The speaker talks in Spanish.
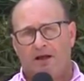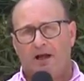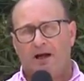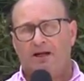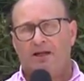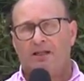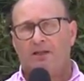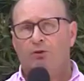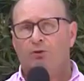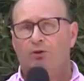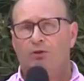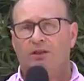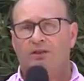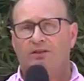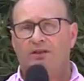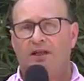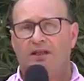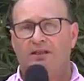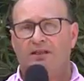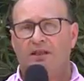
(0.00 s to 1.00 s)
alrededor
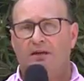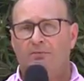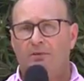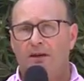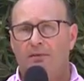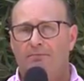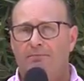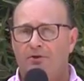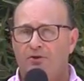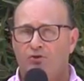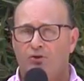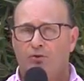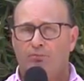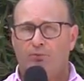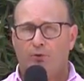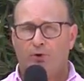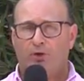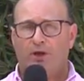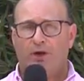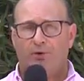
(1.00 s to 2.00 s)
de 30 mil pesos
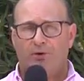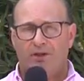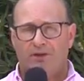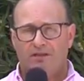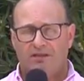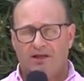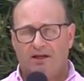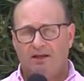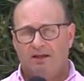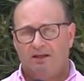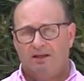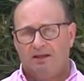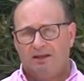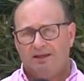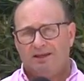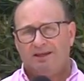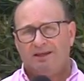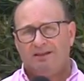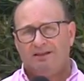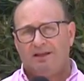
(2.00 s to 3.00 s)
por cabeza.
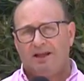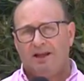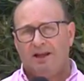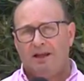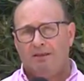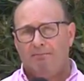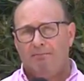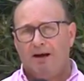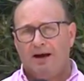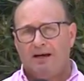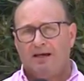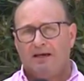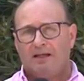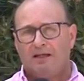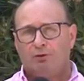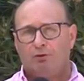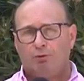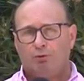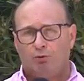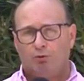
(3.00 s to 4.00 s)
Esta es la
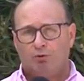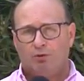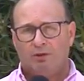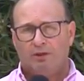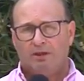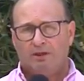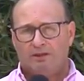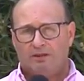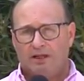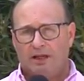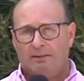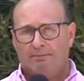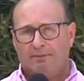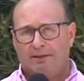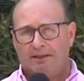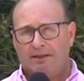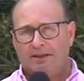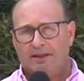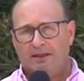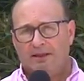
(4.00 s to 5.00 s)
magnitud de la
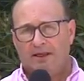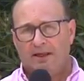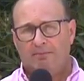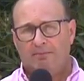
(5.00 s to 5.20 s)
pérdida de